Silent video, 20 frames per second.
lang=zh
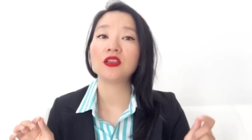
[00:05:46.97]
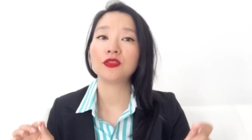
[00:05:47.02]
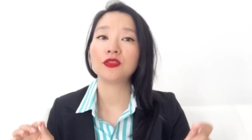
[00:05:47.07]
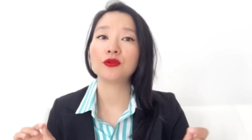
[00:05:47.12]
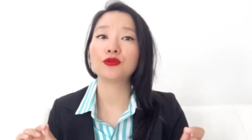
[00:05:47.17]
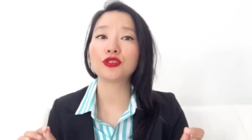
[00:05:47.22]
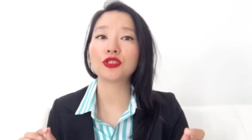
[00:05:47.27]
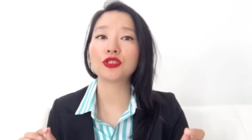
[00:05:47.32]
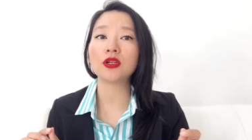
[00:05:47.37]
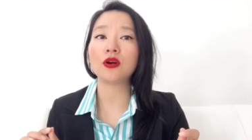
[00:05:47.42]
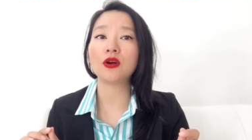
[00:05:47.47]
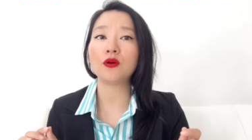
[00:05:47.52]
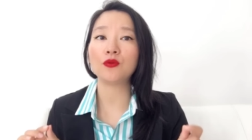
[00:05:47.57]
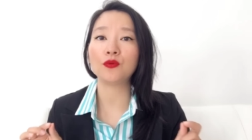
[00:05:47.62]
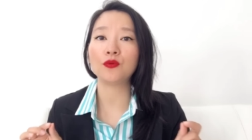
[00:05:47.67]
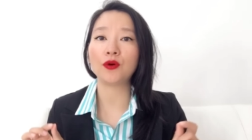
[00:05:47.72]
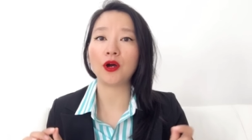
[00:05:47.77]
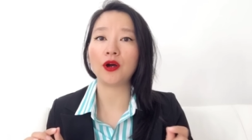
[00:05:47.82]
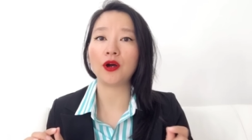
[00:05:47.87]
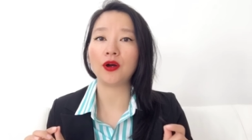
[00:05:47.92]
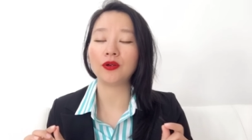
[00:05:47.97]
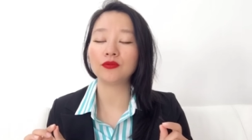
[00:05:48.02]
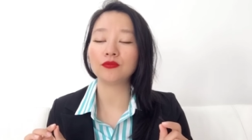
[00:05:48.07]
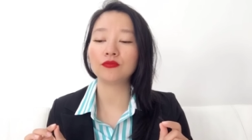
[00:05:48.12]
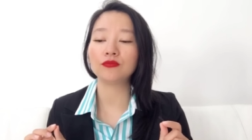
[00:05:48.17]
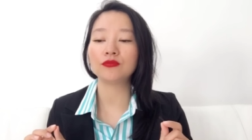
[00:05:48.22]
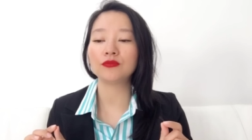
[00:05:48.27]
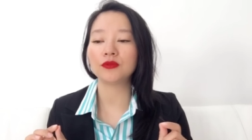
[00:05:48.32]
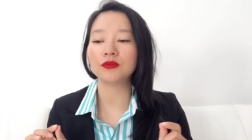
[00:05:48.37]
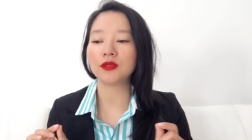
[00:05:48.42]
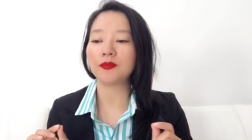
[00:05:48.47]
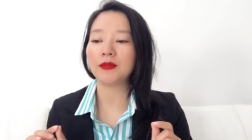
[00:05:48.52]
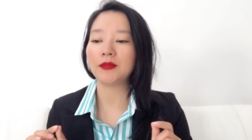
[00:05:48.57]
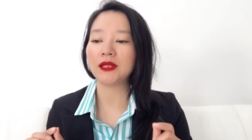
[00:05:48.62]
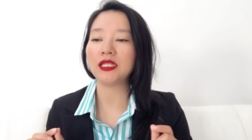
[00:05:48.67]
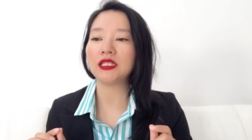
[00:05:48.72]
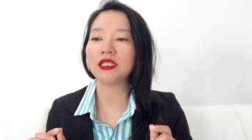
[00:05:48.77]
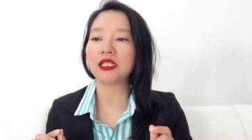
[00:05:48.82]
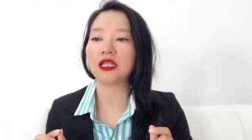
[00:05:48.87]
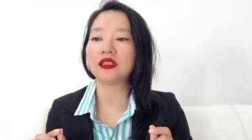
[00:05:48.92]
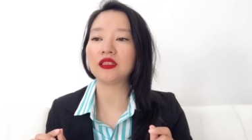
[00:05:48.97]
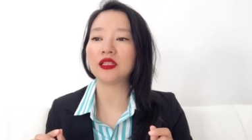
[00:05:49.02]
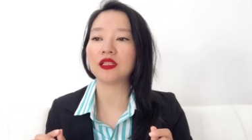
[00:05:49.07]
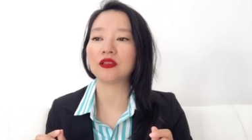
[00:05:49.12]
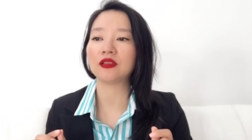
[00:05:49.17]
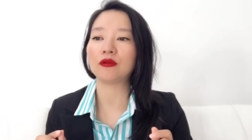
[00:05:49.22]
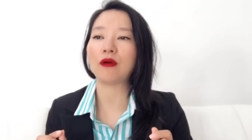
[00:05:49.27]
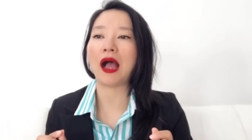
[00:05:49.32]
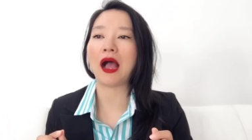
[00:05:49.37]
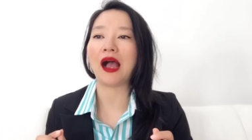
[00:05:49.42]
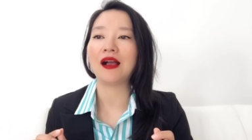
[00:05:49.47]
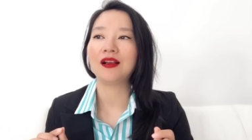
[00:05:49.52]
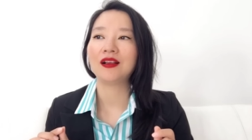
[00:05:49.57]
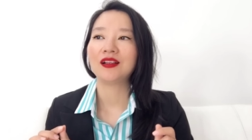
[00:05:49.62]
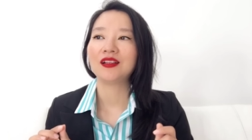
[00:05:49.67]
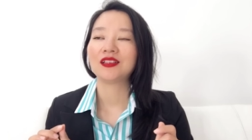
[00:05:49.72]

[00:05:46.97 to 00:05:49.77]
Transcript: 有时候呃那么一点点的话，